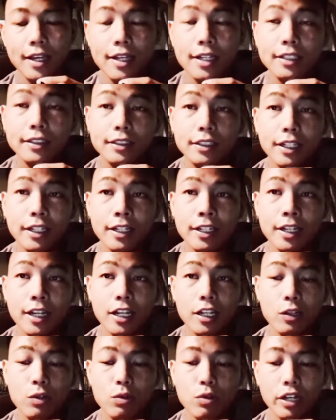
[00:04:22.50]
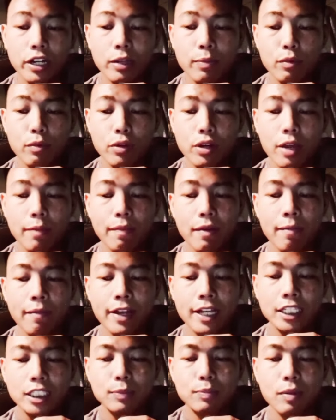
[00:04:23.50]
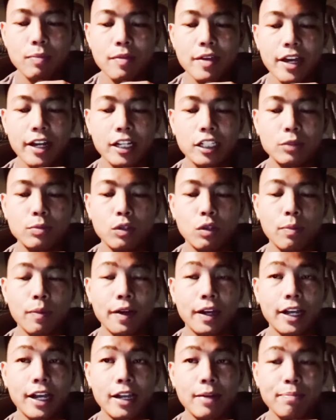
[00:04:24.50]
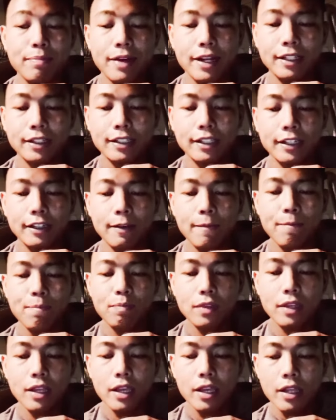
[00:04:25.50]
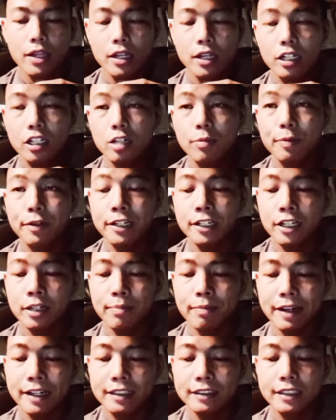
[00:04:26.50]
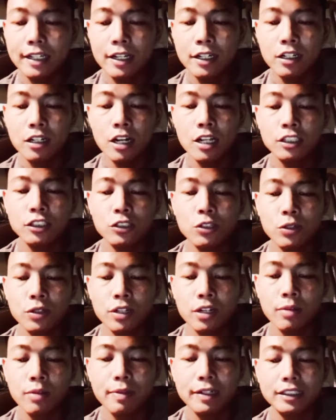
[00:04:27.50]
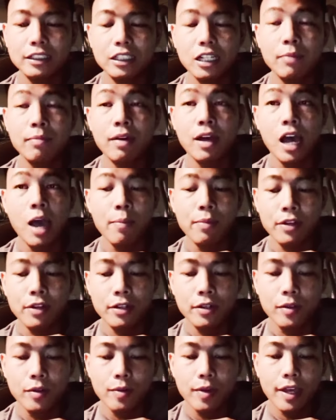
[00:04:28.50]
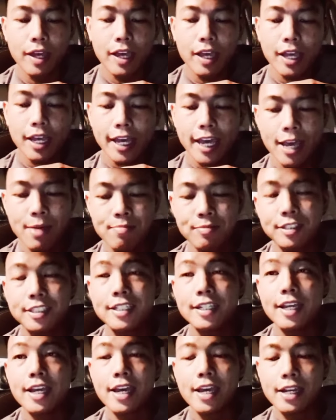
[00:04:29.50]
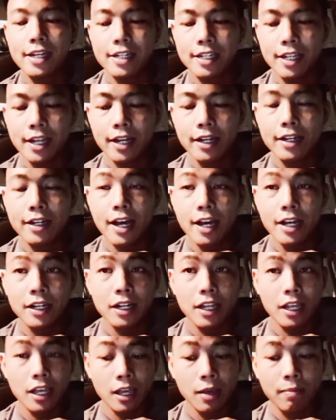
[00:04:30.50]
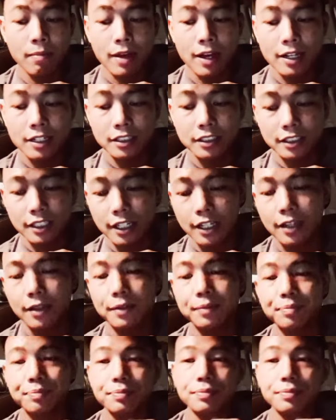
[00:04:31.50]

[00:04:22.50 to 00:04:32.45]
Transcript: sehingga 2018 PBRS merupakan parti kepenuhan Barisan Nasional bersama AMNO, MCA dan MIC.